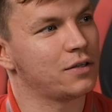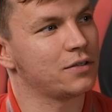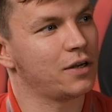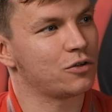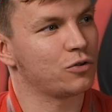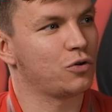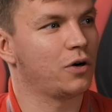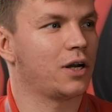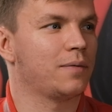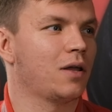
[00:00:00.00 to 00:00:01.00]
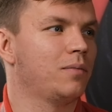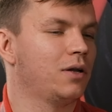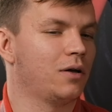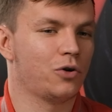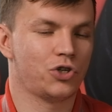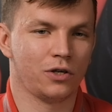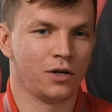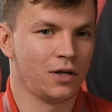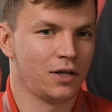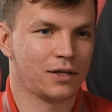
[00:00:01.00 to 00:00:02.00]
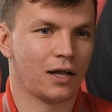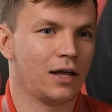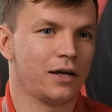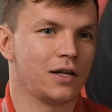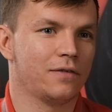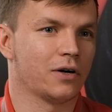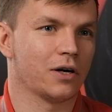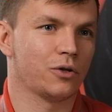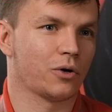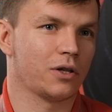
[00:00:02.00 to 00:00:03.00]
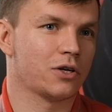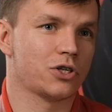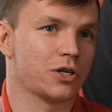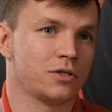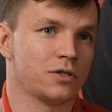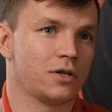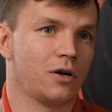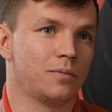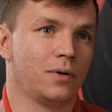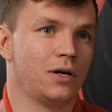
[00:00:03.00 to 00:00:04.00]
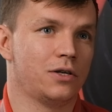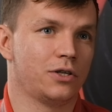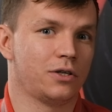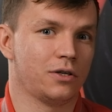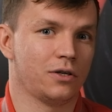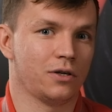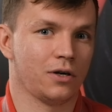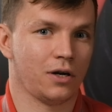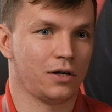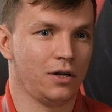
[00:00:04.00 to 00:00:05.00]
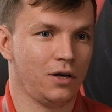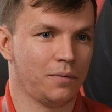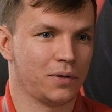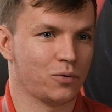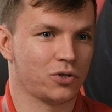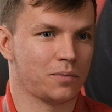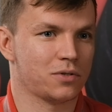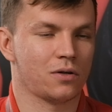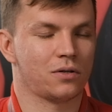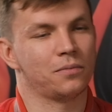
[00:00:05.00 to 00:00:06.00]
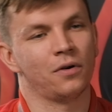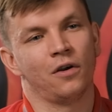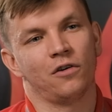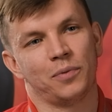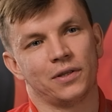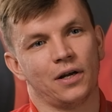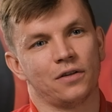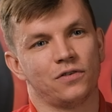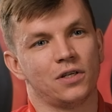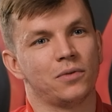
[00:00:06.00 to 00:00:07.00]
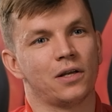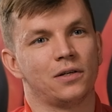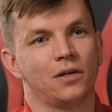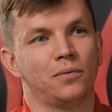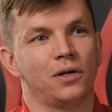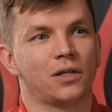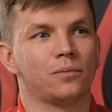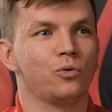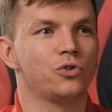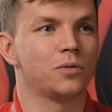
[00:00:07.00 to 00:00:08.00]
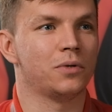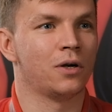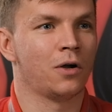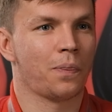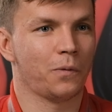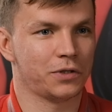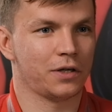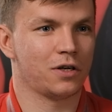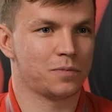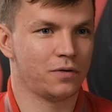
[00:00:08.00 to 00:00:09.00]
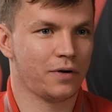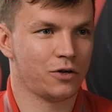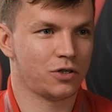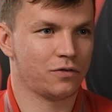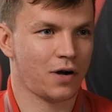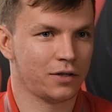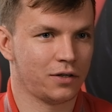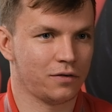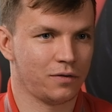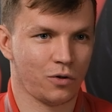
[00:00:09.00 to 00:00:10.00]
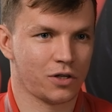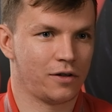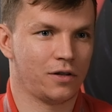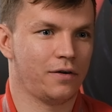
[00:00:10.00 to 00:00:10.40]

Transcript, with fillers: ты знаешь, вот сколько ребят были очень талантливых, которые даже сейчас не знают болельщики хоккея, потому что там, не знаю, там в 15-17 лет были там лучшими, но из таких сбивающих факторов, ну, откровенно